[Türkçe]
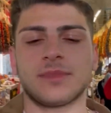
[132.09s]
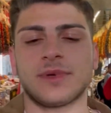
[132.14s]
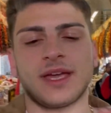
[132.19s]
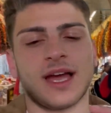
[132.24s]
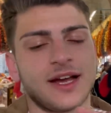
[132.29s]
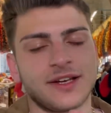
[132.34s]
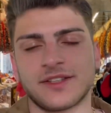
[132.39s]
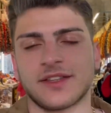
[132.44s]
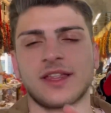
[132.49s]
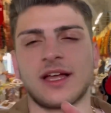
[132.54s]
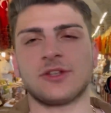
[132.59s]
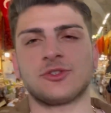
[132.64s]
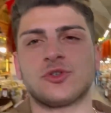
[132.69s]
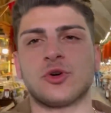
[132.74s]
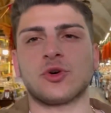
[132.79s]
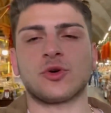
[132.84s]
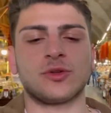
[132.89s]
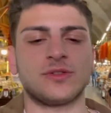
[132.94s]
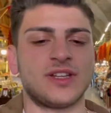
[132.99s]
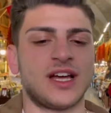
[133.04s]
gerçekten
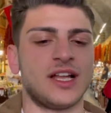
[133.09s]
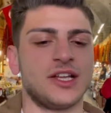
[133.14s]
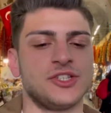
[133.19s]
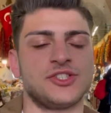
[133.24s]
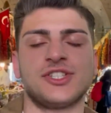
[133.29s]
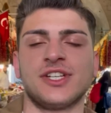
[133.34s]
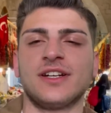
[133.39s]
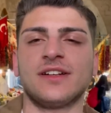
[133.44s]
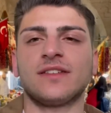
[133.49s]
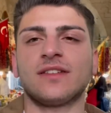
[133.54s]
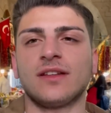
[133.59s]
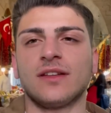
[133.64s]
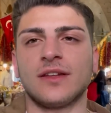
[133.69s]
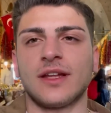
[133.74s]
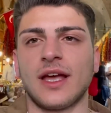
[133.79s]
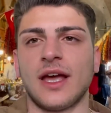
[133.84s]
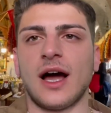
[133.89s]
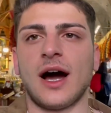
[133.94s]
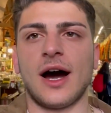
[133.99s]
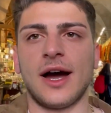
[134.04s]
çok güzel.
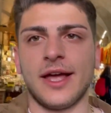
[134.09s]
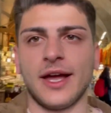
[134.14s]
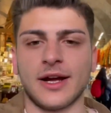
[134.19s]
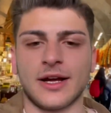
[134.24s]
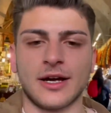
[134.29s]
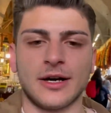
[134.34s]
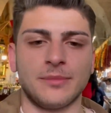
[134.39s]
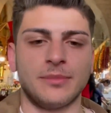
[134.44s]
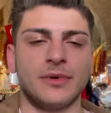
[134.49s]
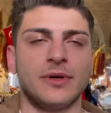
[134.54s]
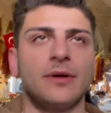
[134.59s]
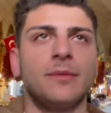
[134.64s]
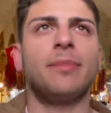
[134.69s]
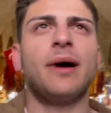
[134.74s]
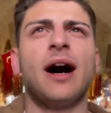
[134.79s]
İçerisinde ayakkabı,